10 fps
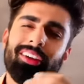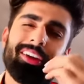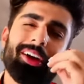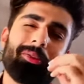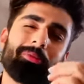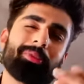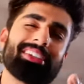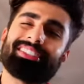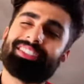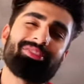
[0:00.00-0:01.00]
क्या
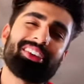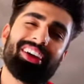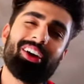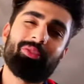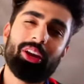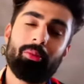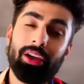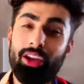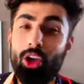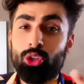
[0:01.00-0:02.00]
मस्त चमकेगा मेरा भाई
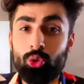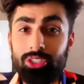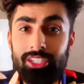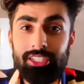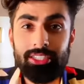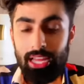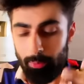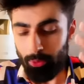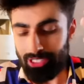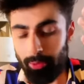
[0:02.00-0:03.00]
दूसरी चीज है
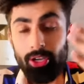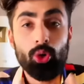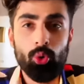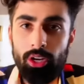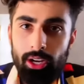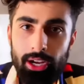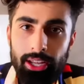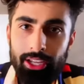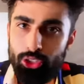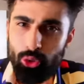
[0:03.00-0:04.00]
आपको इसके बाद टोनर
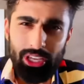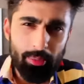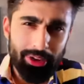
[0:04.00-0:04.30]
लगाना है जो कि आप